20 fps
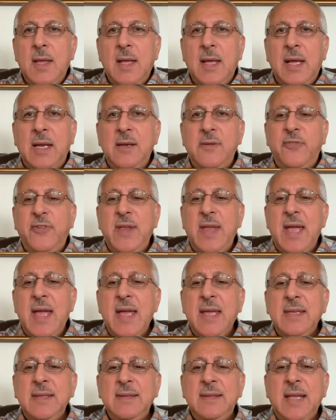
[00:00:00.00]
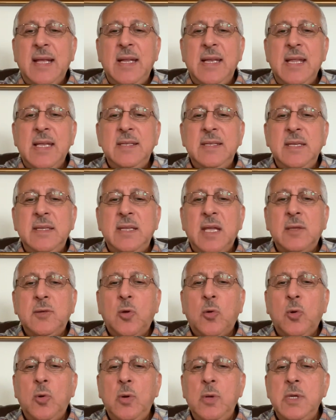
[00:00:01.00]
الفئات التي
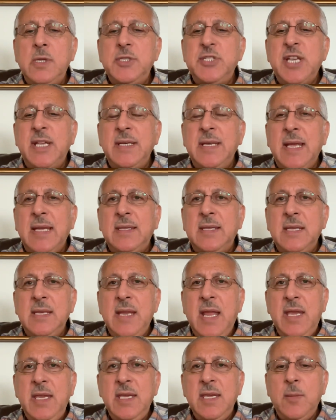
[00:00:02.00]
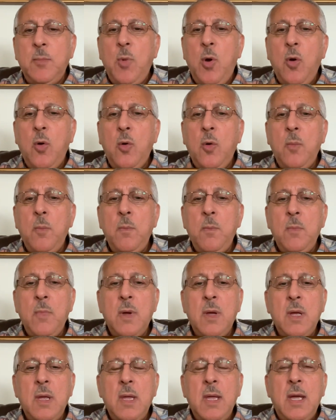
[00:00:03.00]
تدخل جنات النعيم هم
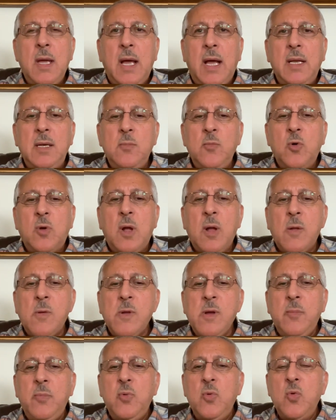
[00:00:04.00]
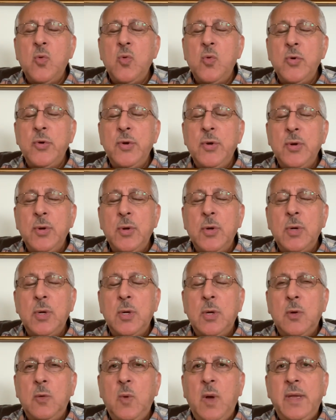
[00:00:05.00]
المقربون
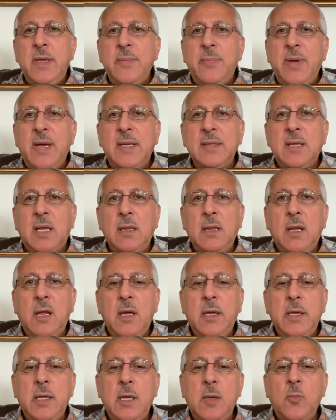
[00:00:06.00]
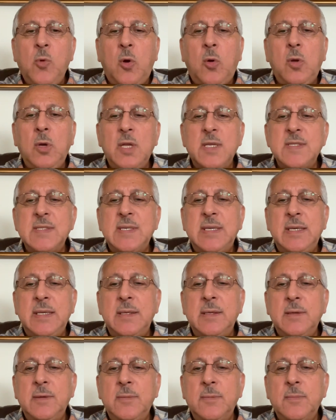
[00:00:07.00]
وعباد الله
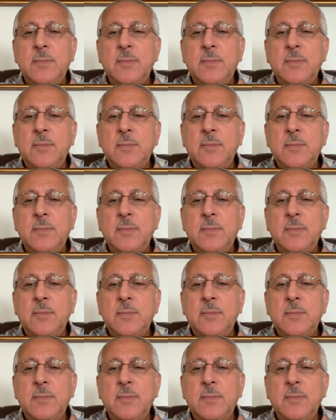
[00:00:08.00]
المخلصين